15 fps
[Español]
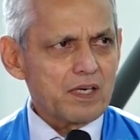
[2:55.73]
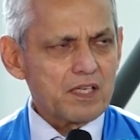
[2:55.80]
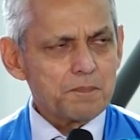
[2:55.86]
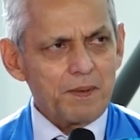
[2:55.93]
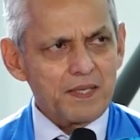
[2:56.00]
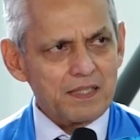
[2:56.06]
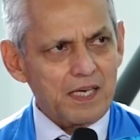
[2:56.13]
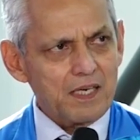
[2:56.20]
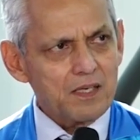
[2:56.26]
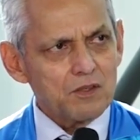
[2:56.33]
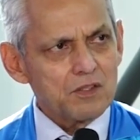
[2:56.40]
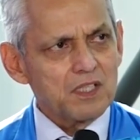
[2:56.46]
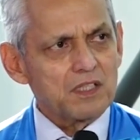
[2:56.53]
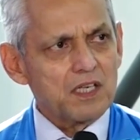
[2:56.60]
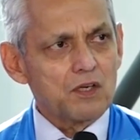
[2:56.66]

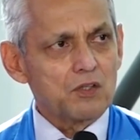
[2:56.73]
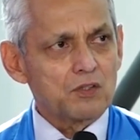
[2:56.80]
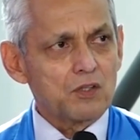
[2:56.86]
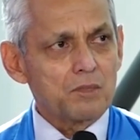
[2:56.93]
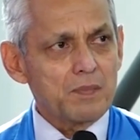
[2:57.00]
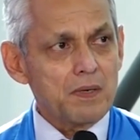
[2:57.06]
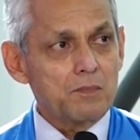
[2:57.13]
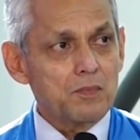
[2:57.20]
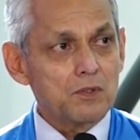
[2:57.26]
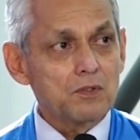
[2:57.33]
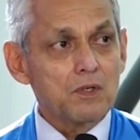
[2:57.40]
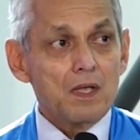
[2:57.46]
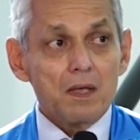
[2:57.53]
respetarnos entre nosotros mismos,